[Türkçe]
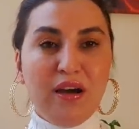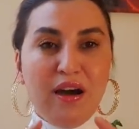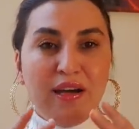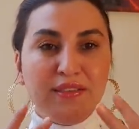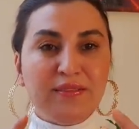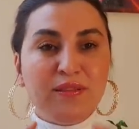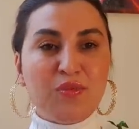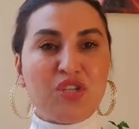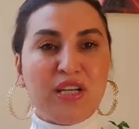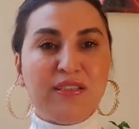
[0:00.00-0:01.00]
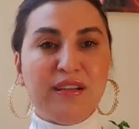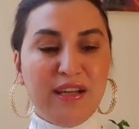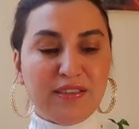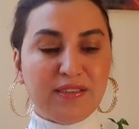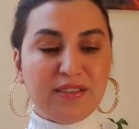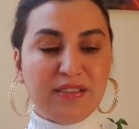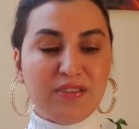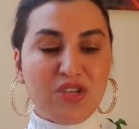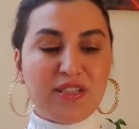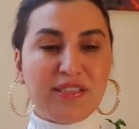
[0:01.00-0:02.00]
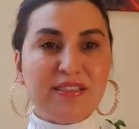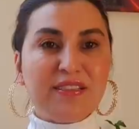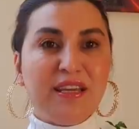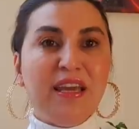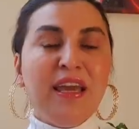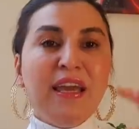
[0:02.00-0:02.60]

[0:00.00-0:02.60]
aydınlık bir şekilde hayatınıza alacaksınız ki